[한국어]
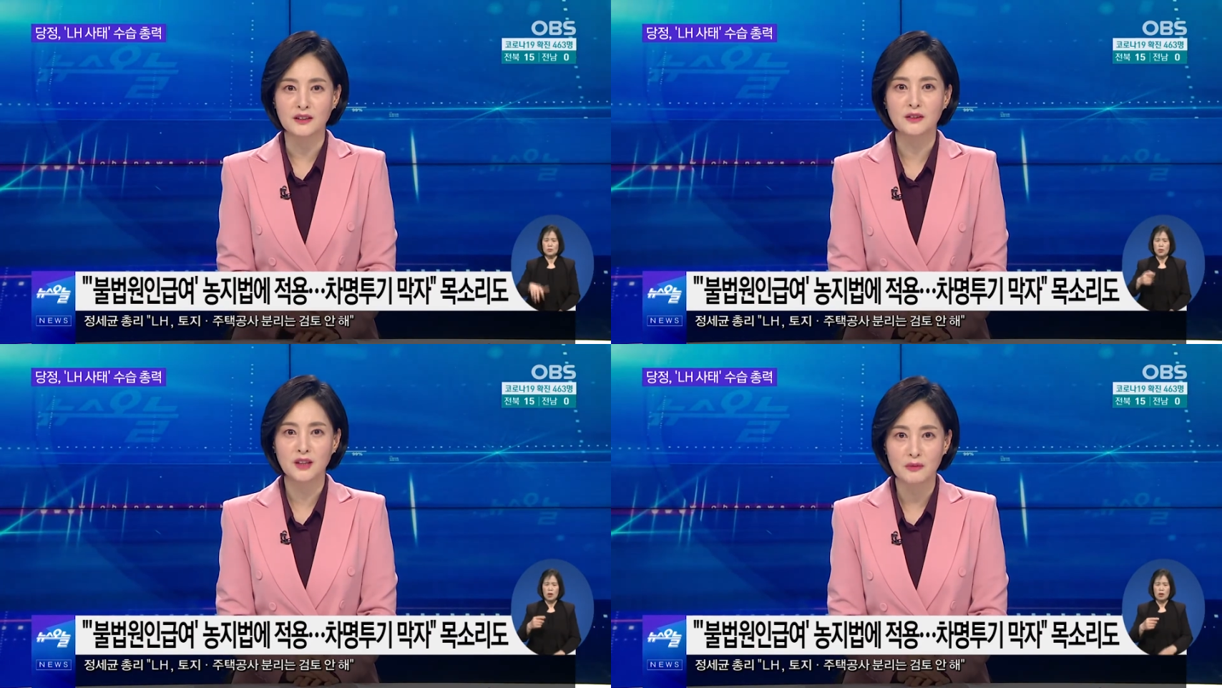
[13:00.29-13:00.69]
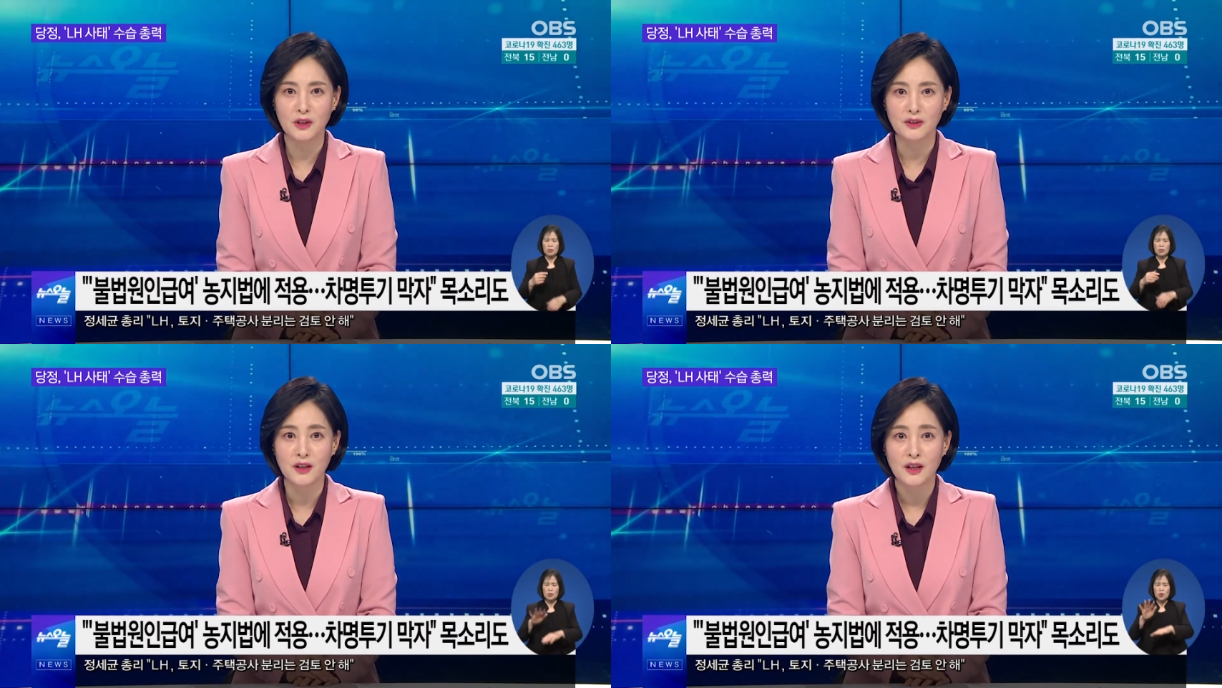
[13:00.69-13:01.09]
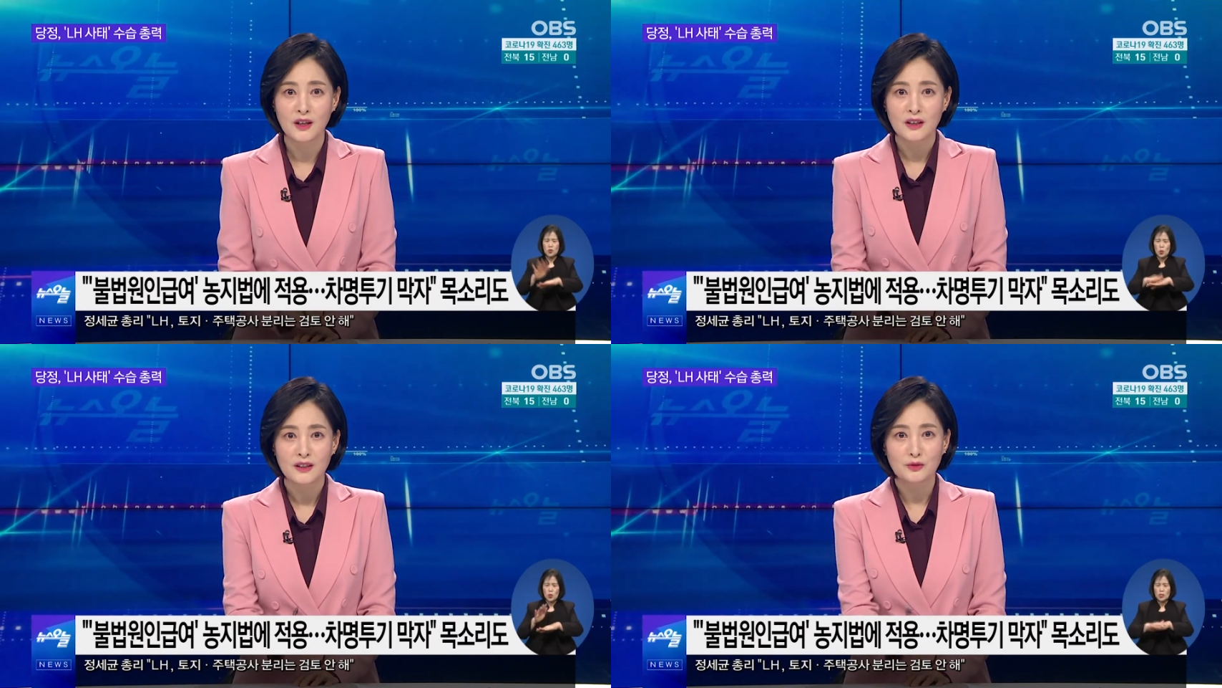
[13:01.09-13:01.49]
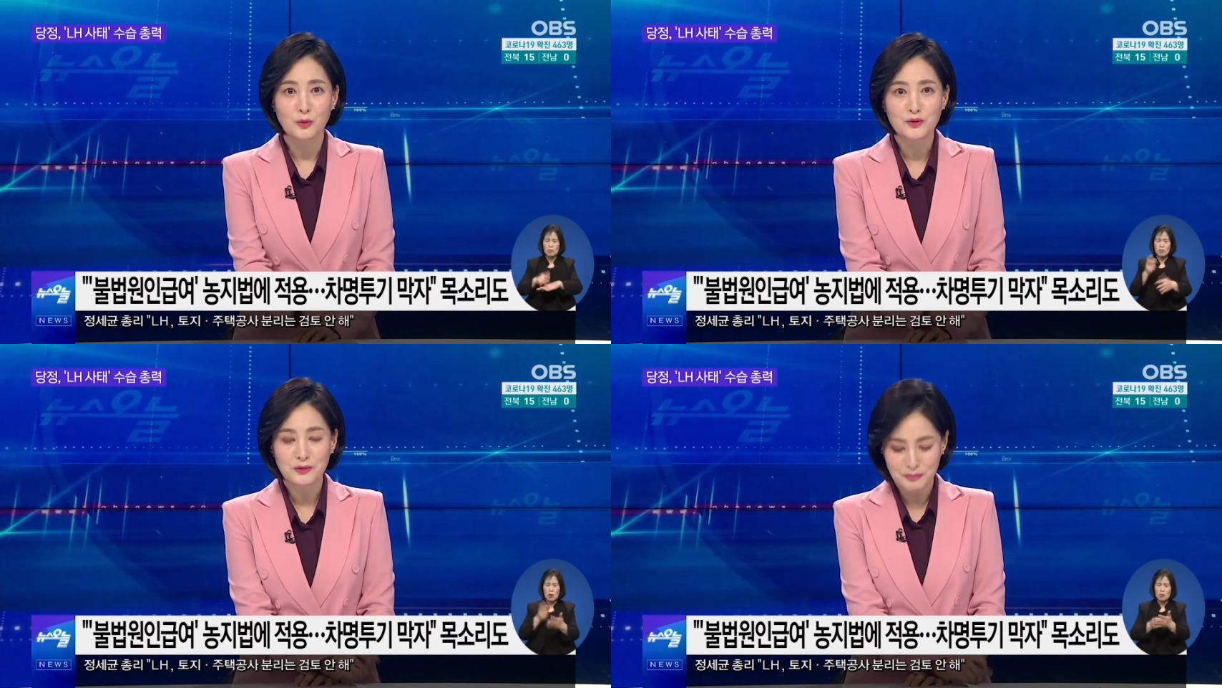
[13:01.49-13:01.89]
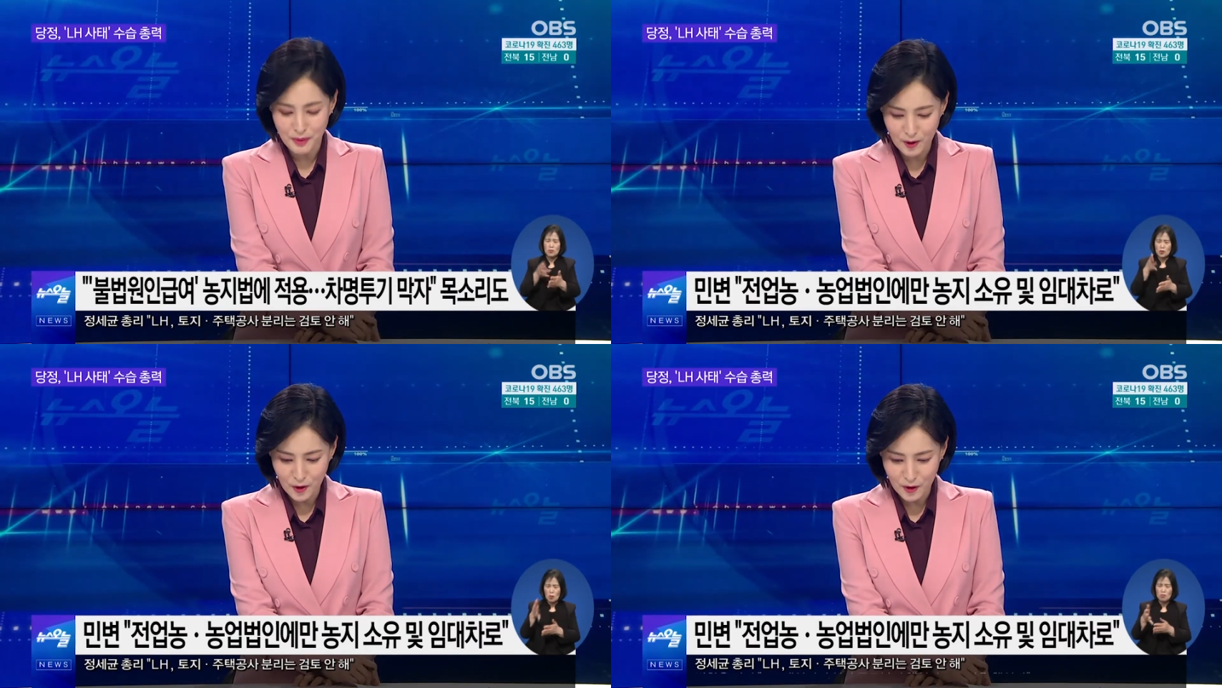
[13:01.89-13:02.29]
아, 그렇다면 네. 이
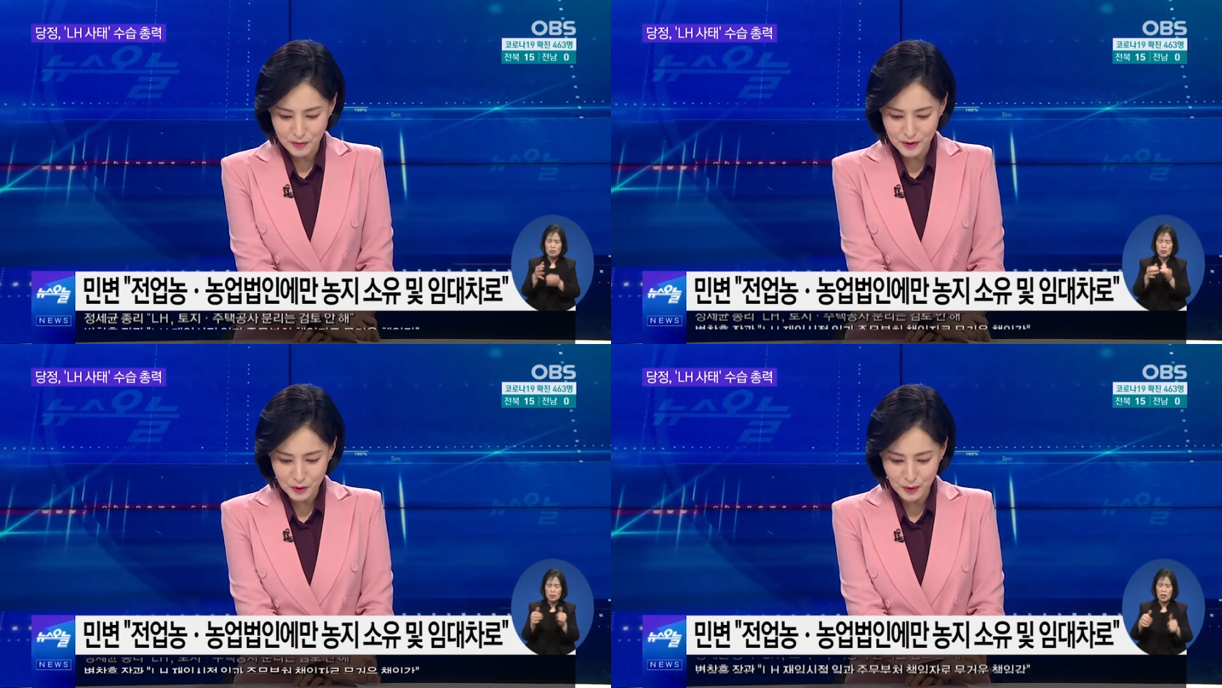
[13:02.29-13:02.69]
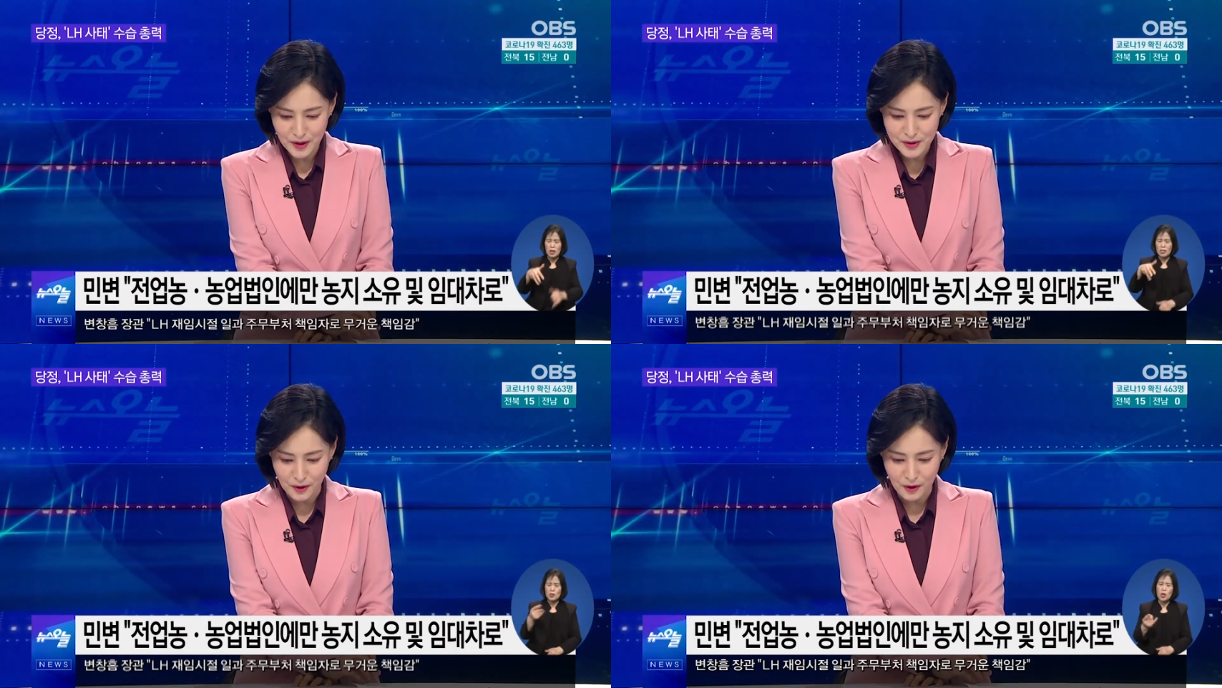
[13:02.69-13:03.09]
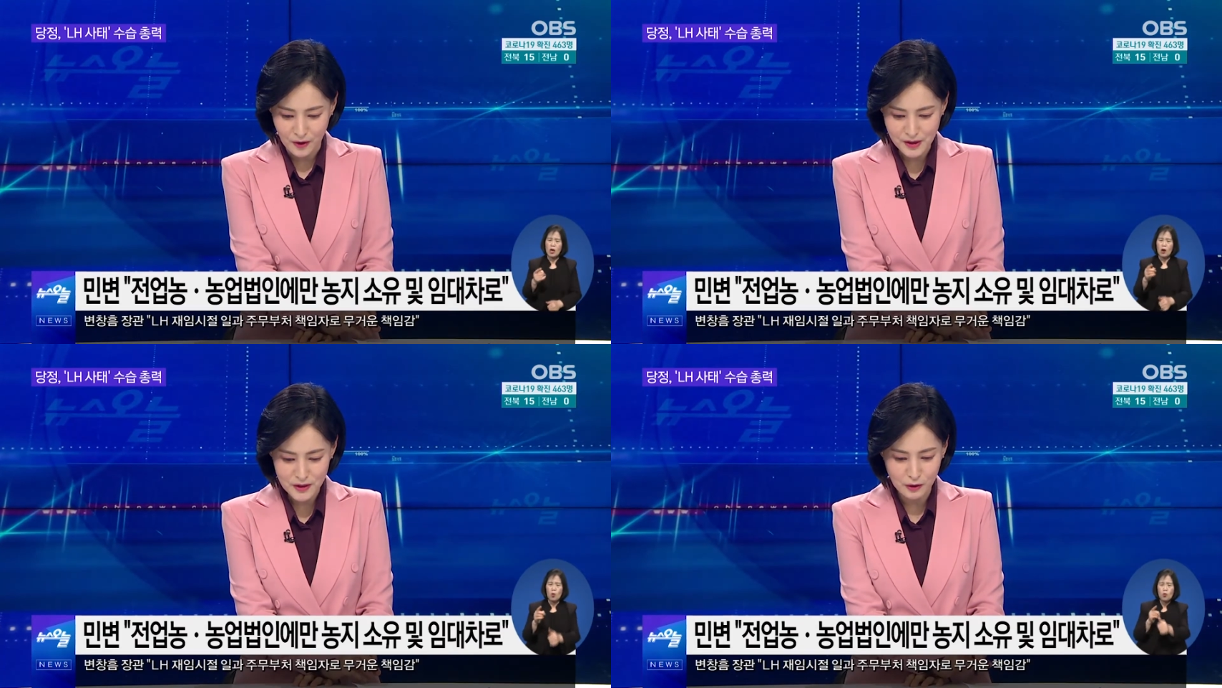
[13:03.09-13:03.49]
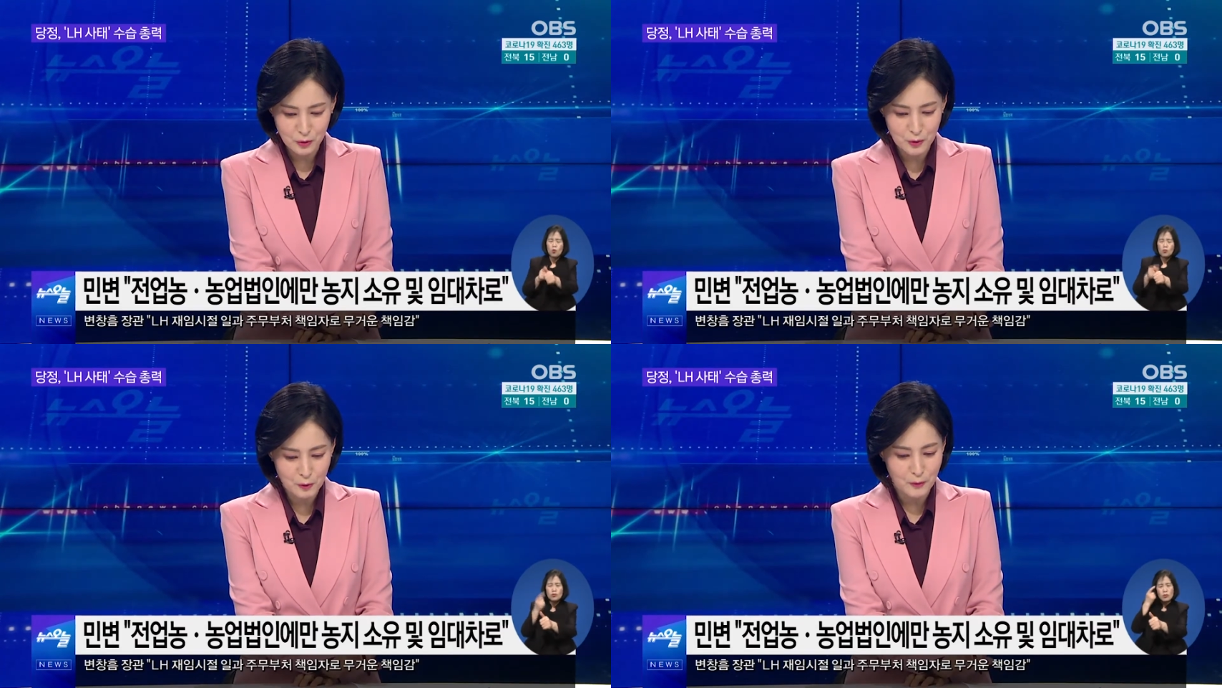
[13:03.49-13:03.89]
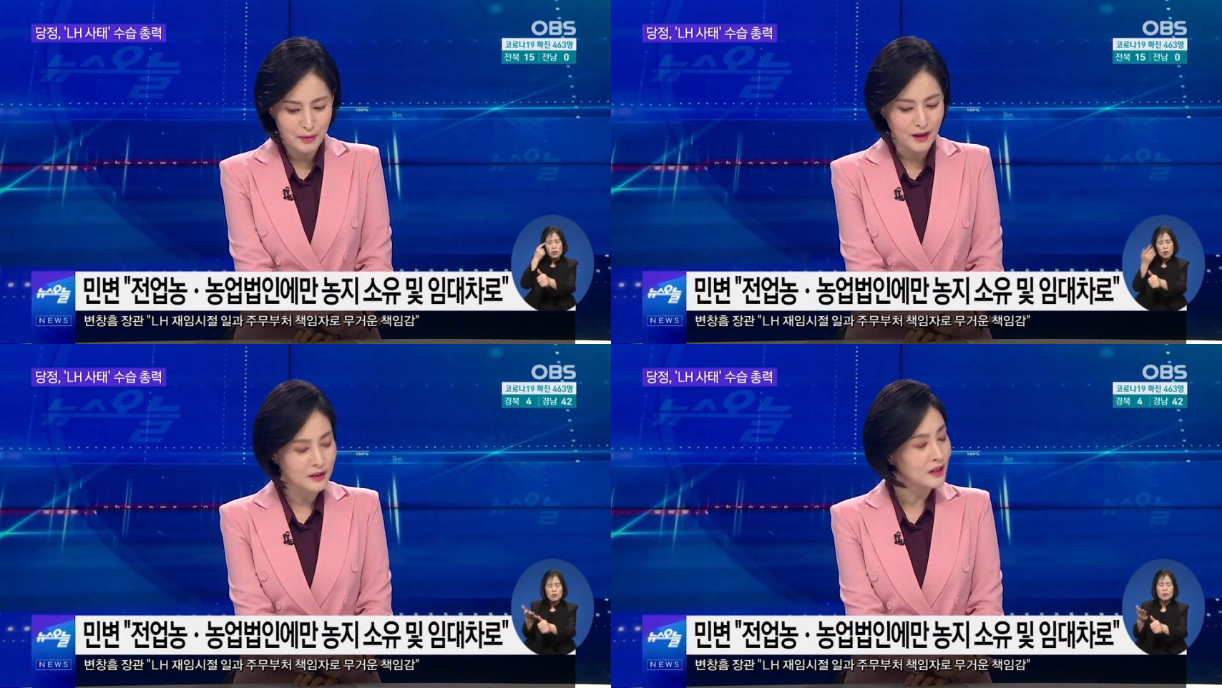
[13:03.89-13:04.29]
농지법을 통해서 사실 소유권
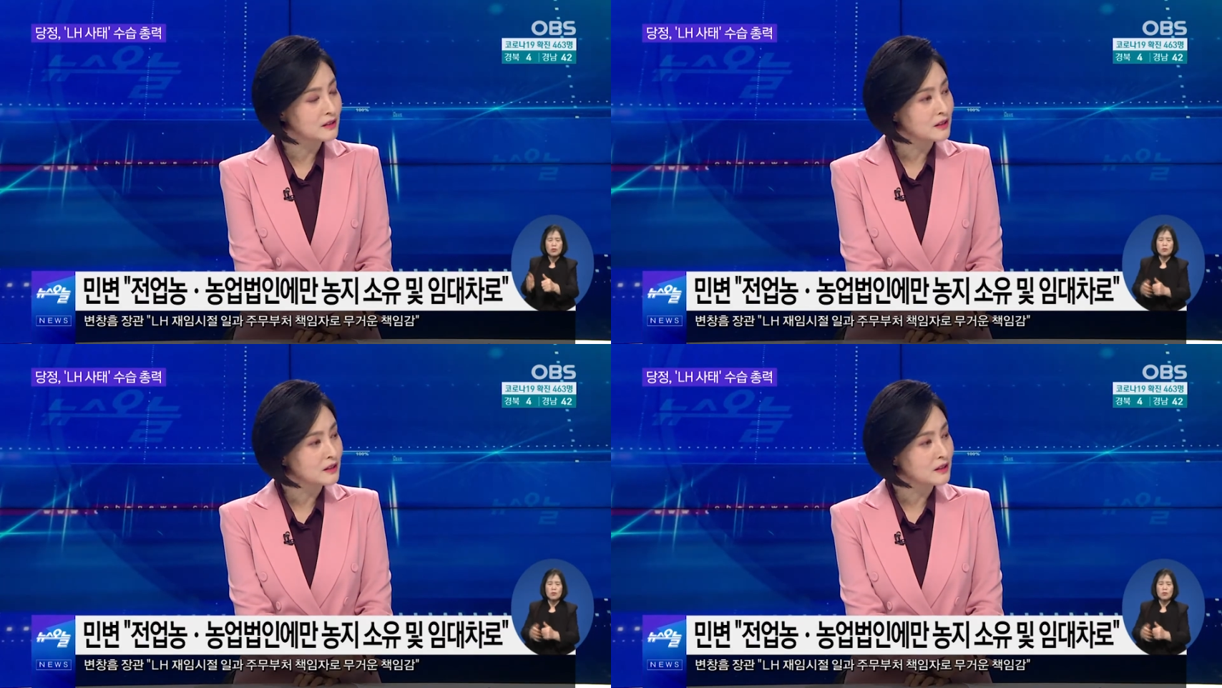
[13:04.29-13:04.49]
박탈